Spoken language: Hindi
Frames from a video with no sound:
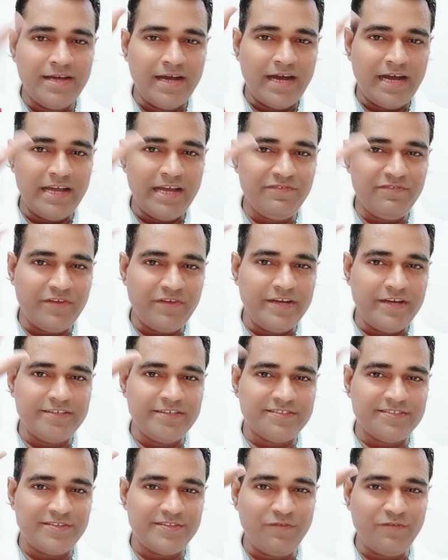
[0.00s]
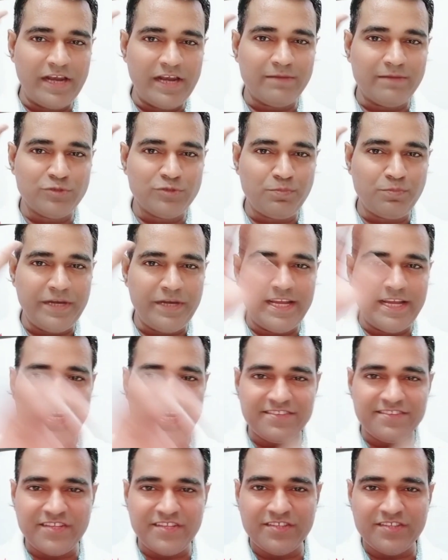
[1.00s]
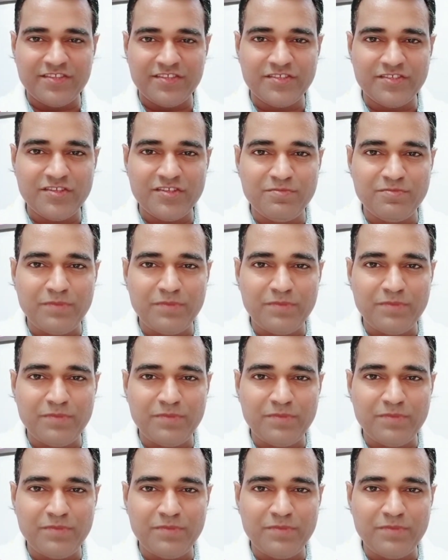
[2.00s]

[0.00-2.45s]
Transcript: हाय फ्रेंड्स वेलकम टू पीडी क्लासेस दिस इज़